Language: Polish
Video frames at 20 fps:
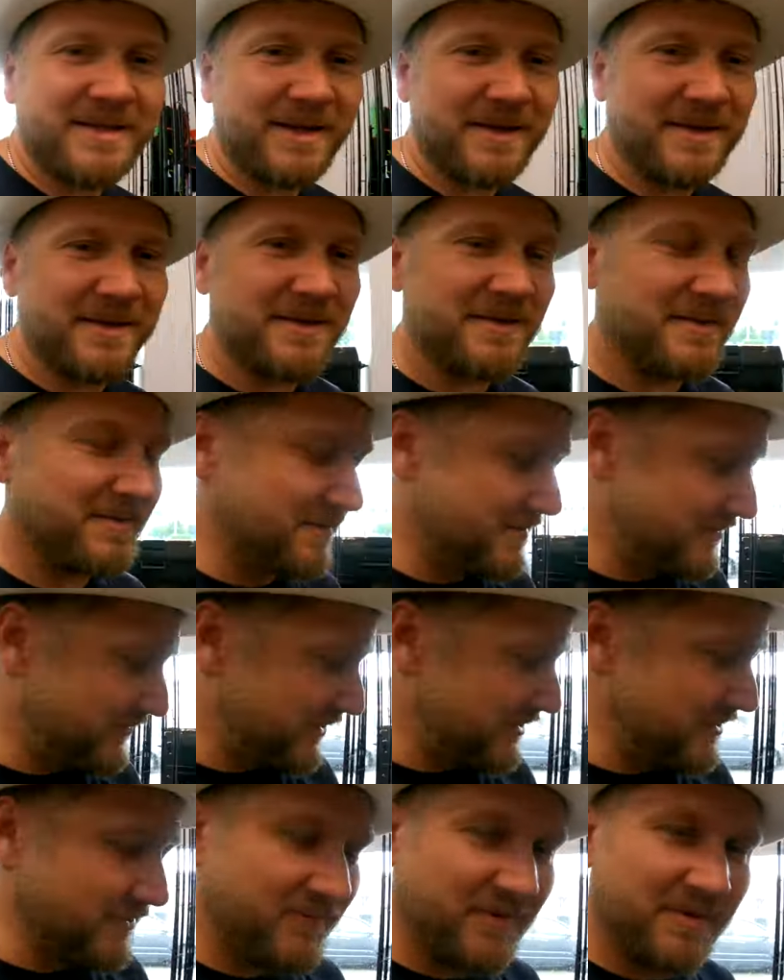tak, e,
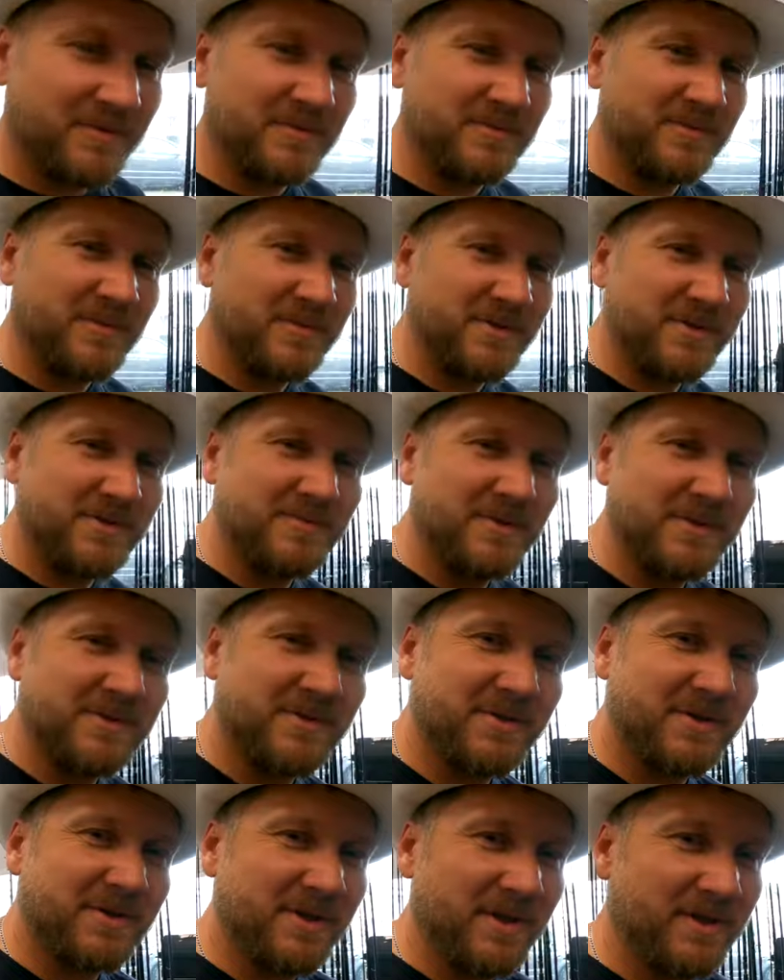widzów o
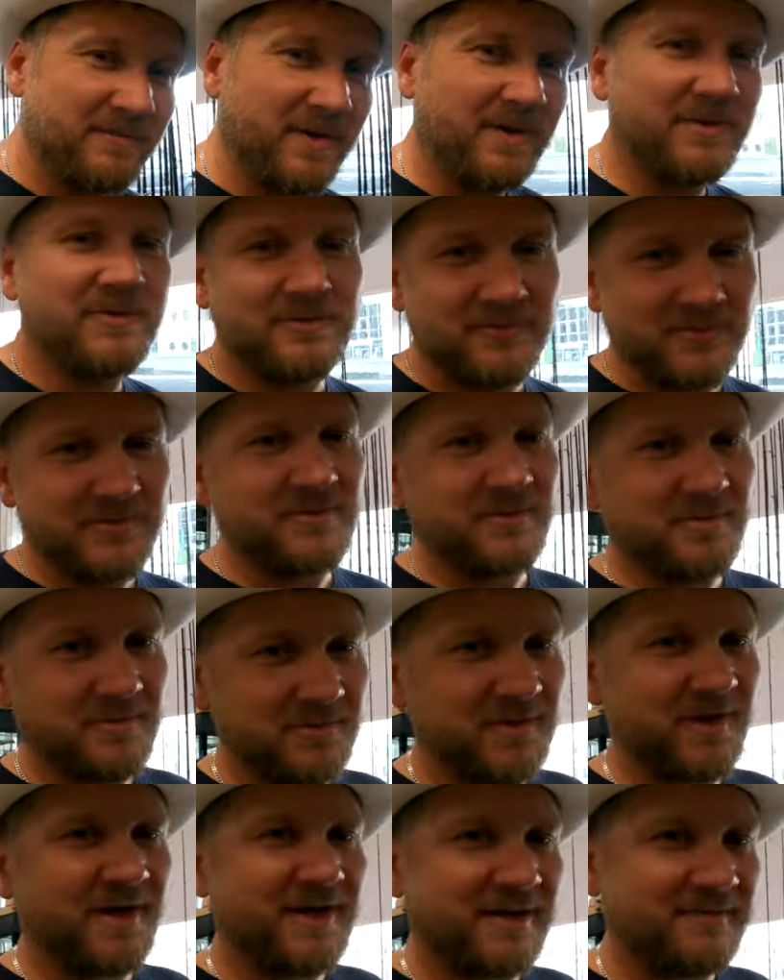mocnych nerwach to wy
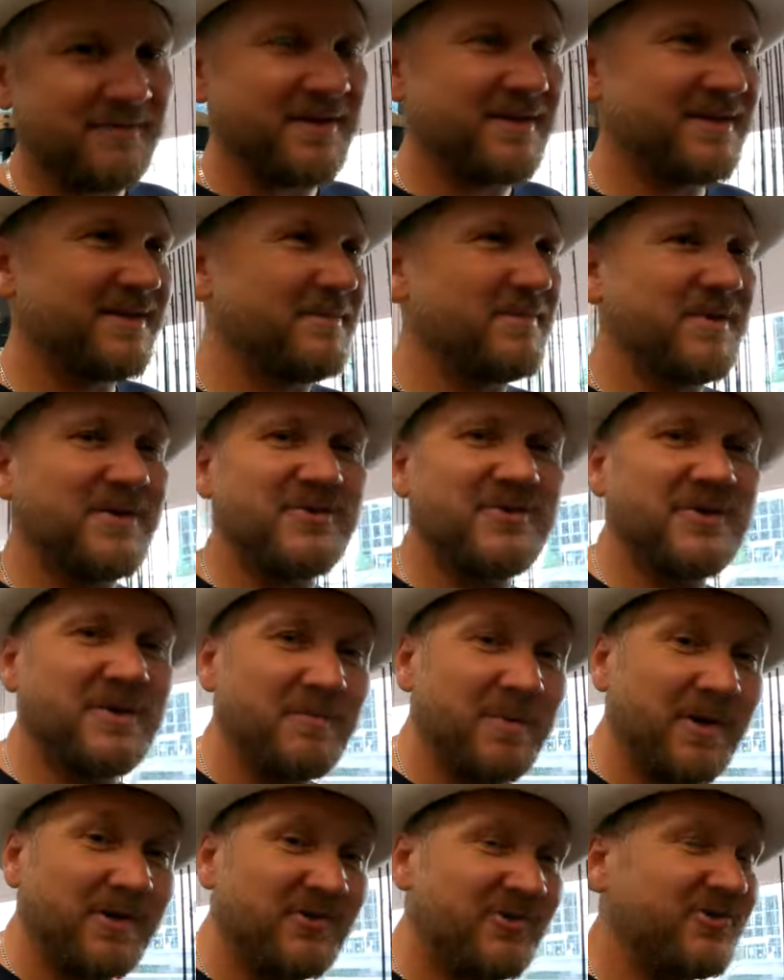sobie tutaj kawkę zapaszcie
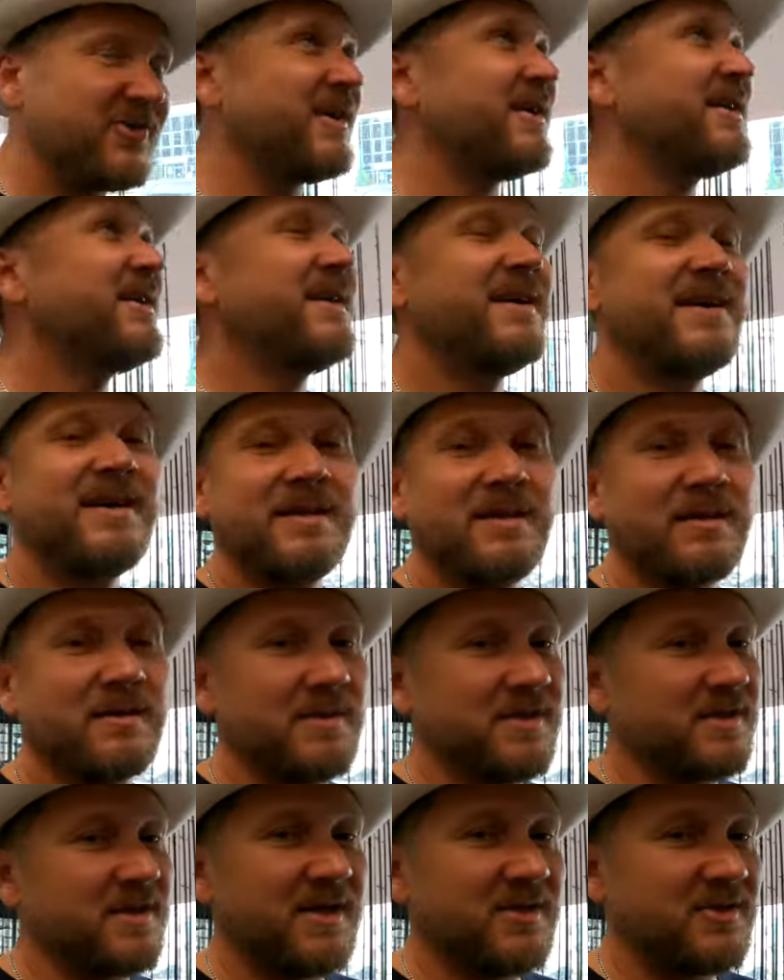i patrzcie,
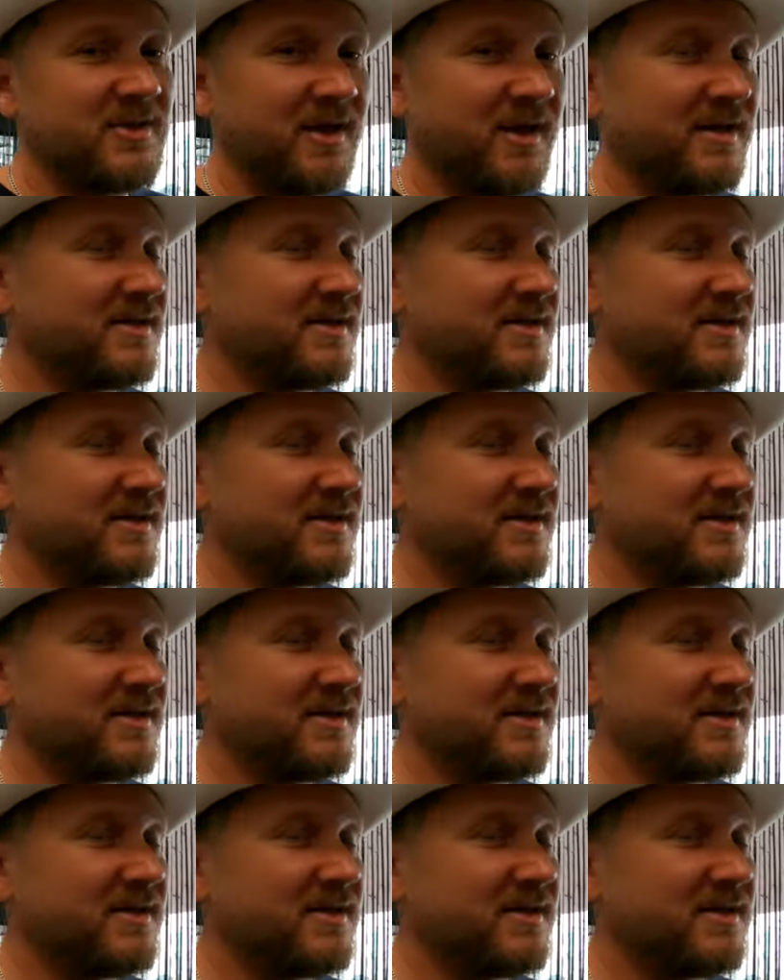natomiast reszta